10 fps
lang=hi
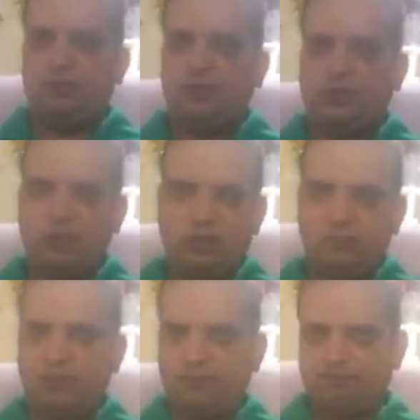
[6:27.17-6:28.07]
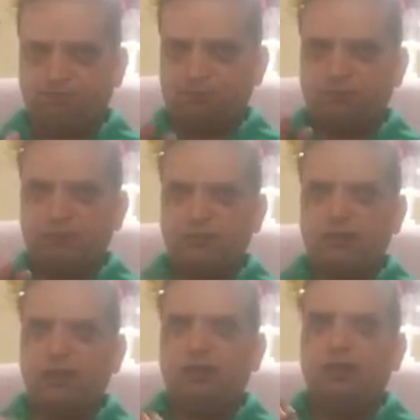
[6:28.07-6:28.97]
बताइए क्योंकि हम
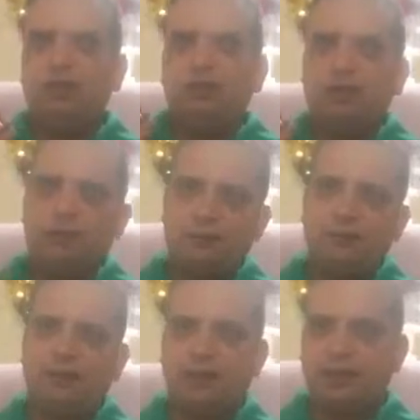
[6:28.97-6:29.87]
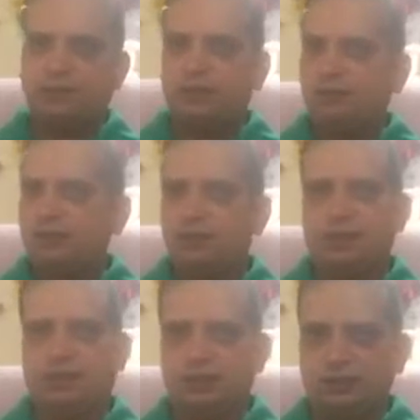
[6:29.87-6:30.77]
लामा फेरा किट अपने पास नहीं
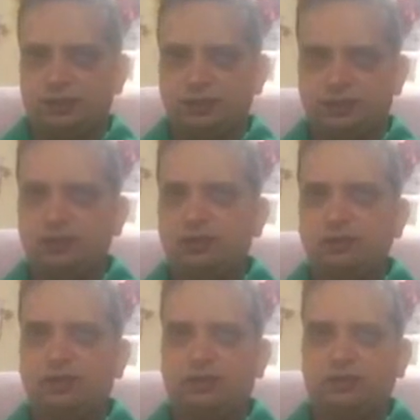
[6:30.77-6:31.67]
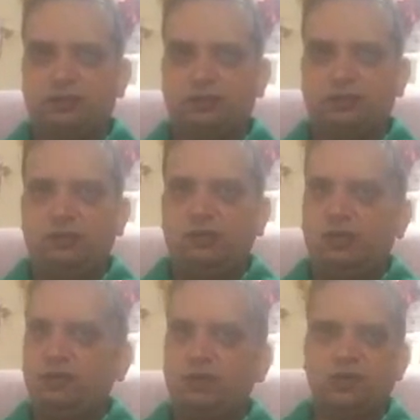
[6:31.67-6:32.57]
रखते हैं सीधी सी बात
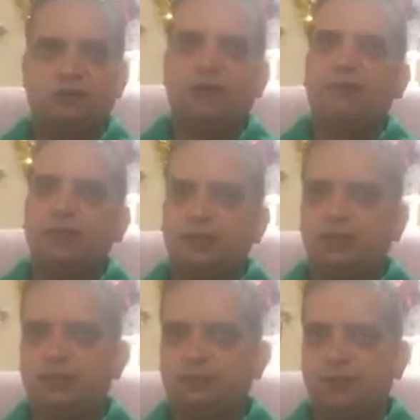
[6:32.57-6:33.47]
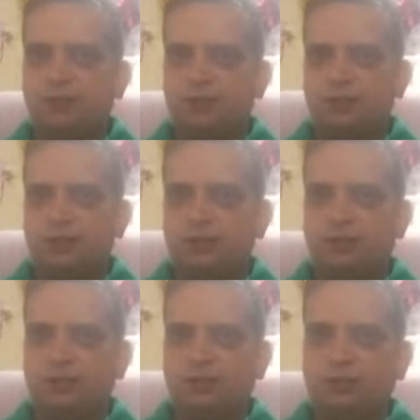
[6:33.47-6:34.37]
हम कोई सामान भेजते नहीं है अपने यहाँ सेंटर
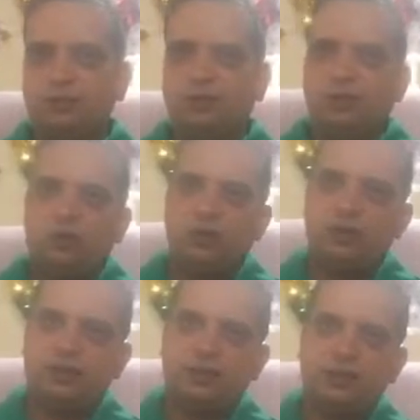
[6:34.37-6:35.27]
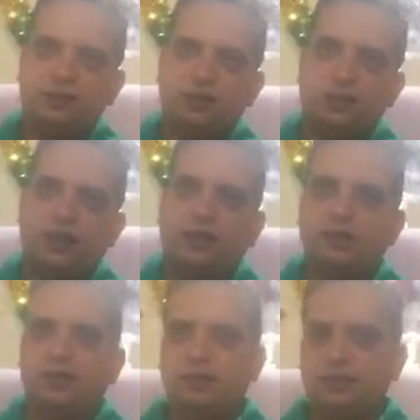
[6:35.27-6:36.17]
में कोई जैसे स्टूडेंट
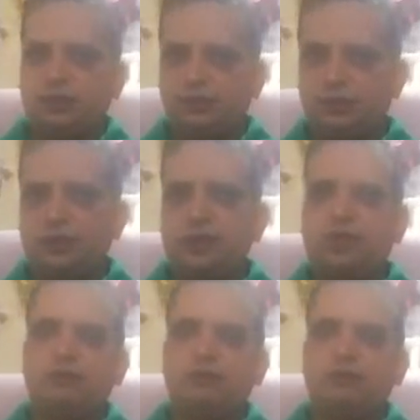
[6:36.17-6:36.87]
रजिस्ट्रेशन करवा रजिस्ट्रेशन